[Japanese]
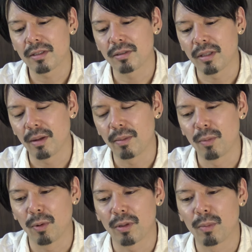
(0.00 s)
作った
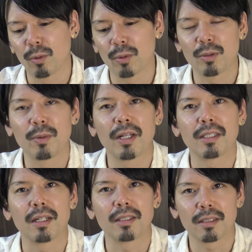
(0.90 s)
ものってもうどうしようもない
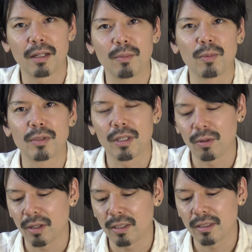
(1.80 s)
じゃないですか。もう
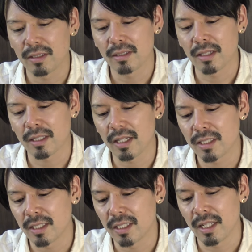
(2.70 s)
ゼロから新
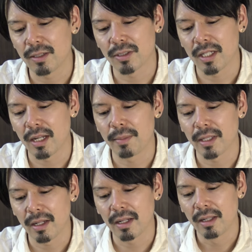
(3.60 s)
しい木でやるしかないみ
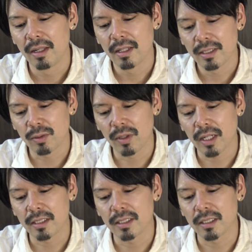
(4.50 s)
たいな。そんな
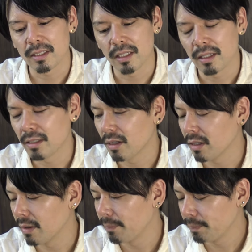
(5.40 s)
感じですね。なんか。